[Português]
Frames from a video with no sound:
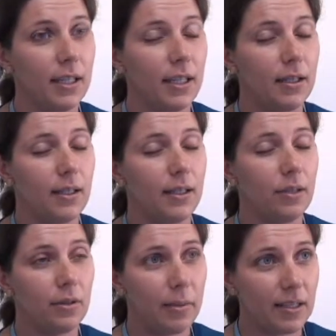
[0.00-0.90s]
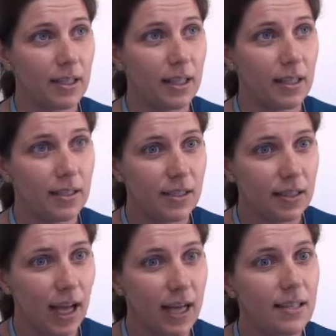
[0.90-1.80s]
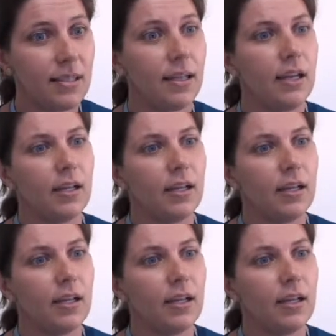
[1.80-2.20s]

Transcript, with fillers: de língua brasileira de sinais,